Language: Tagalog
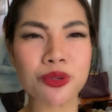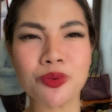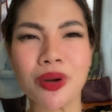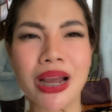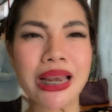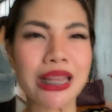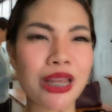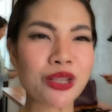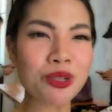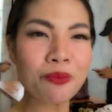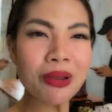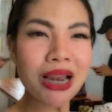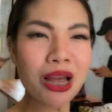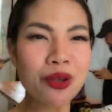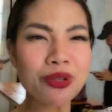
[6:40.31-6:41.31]
kung galing kayo sa
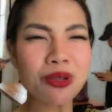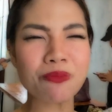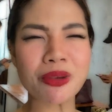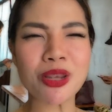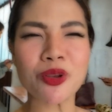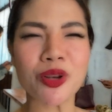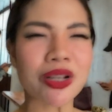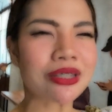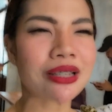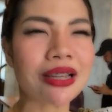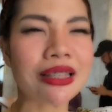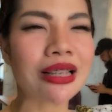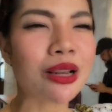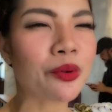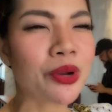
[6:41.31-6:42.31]
malayo, sabihin nyo lang sa
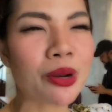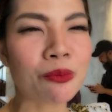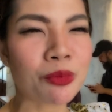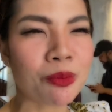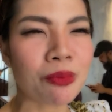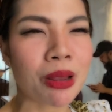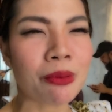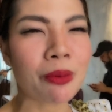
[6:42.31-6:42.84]
kanila, walang problema.